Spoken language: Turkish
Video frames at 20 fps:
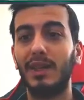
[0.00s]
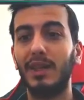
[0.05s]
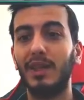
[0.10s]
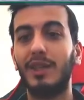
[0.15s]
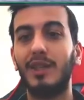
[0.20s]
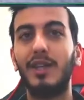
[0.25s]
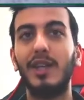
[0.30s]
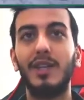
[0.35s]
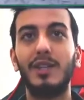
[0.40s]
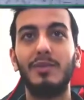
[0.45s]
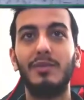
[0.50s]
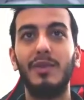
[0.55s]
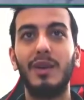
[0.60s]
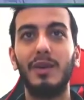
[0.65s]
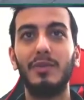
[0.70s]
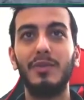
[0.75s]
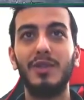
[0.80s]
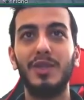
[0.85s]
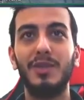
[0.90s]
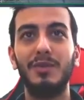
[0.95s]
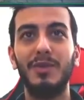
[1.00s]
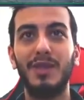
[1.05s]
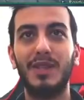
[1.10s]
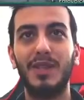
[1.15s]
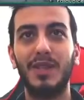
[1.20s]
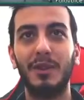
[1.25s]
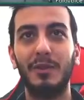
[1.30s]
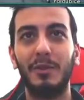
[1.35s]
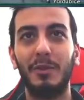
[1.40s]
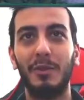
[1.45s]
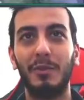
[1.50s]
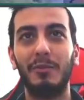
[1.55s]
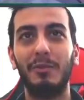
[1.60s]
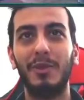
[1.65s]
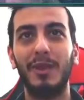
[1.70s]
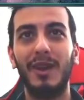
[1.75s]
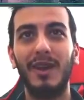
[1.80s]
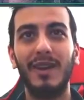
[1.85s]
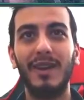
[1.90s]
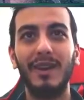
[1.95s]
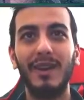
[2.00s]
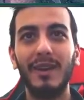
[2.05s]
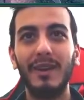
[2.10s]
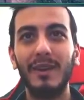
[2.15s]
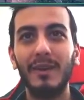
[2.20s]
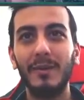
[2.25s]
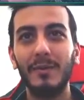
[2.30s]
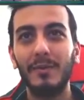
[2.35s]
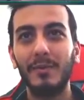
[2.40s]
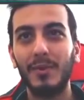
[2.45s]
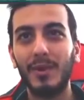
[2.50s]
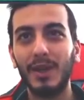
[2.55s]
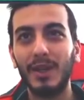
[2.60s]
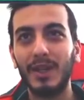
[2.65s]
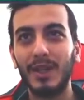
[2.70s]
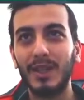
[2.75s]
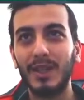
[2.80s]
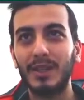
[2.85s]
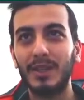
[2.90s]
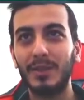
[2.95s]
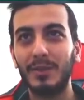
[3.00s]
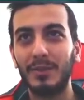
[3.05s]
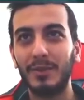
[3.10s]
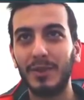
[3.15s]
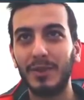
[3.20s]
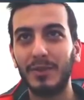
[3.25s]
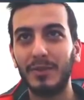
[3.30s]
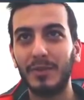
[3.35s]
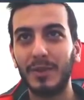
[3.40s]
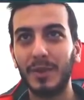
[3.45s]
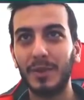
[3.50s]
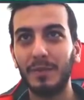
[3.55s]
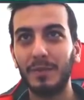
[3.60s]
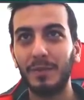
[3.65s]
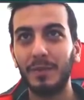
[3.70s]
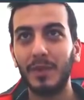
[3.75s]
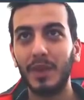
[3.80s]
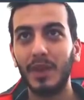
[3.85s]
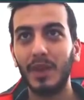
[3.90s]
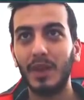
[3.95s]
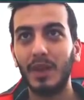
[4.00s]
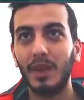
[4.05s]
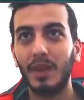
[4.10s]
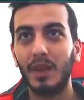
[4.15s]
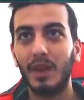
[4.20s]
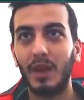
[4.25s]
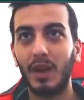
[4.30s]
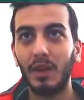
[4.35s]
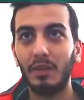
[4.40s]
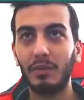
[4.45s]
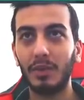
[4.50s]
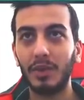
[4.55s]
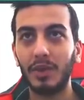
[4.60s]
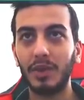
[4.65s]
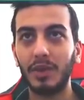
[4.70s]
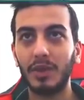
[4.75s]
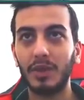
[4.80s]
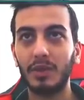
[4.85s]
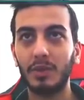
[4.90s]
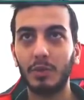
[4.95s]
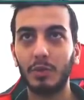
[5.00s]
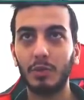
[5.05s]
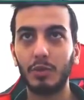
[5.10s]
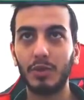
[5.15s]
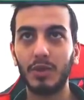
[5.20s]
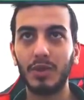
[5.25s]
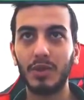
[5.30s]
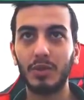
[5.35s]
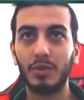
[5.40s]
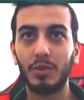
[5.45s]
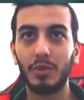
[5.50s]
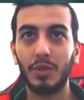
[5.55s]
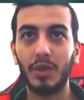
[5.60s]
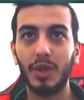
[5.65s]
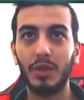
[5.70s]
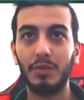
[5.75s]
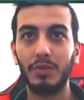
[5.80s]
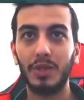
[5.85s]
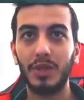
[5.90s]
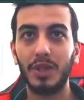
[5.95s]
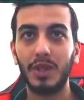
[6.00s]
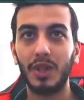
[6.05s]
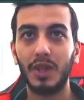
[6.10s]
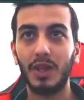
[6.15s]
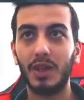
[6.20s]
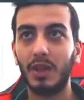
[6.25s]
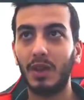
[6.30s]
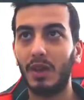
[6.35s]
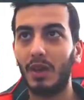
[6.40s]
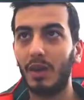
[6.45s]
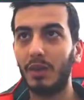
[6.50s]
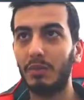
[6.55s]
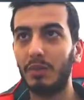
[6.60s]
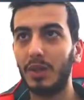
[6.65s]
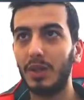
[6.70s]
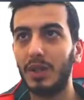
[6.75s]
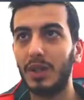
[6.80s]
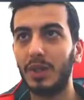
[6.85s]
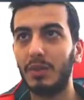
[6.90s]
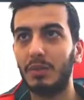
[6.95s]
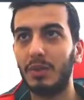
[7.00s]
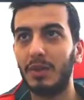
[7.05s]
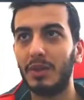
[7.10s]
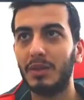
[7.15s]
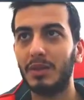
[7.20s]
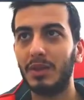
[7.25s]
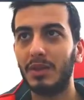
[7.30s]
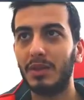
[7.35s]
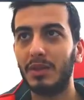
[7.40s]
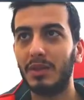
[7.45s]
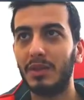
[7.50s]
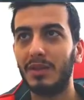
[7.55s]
ihtiyacım varmış gibi hissediyorum ya. Bu kadar askeri üretime. Almanya nasıl? Şurası çok iyiymiş ya. Almanya'yı mı alsaydık?